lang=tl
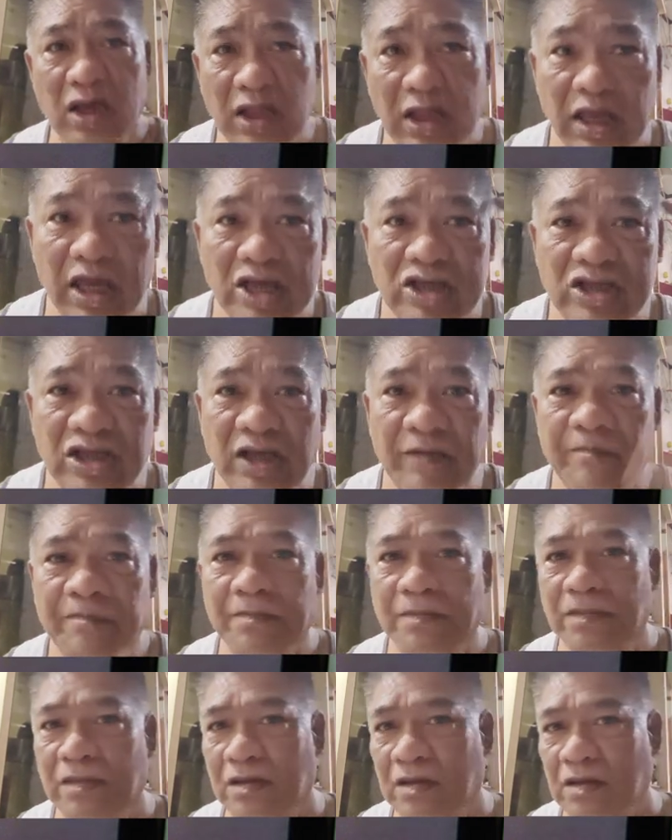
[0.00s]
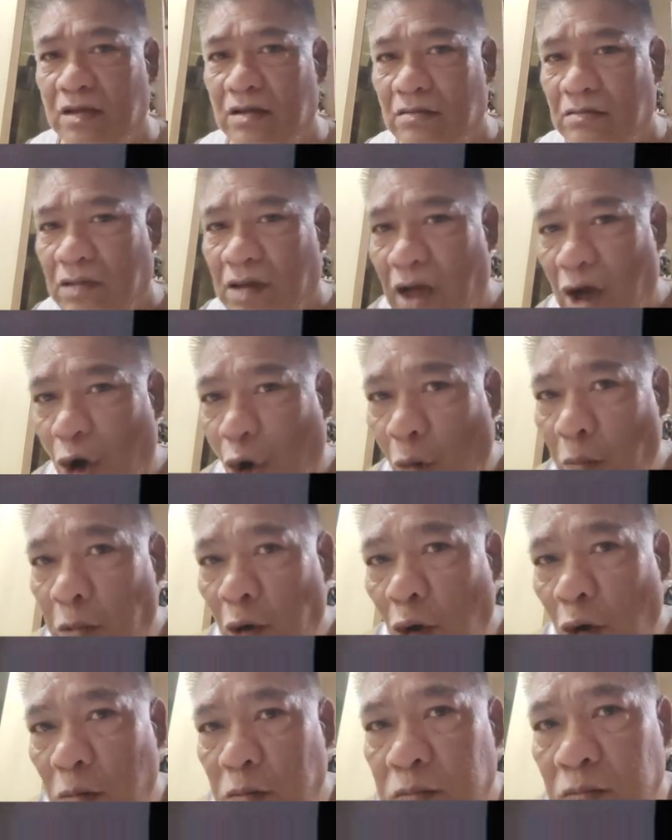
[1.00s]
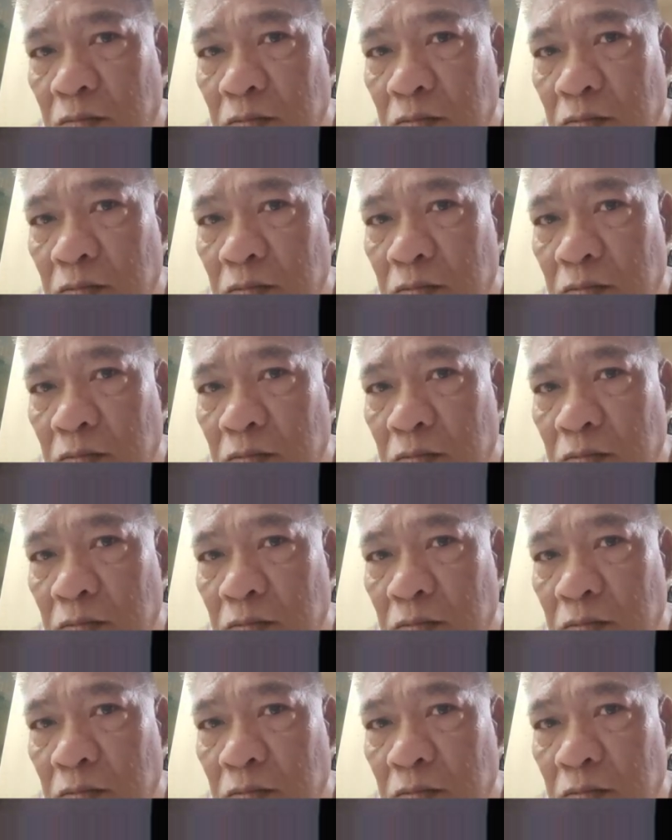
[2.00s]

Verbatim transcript: iniisip, mga ob-ob.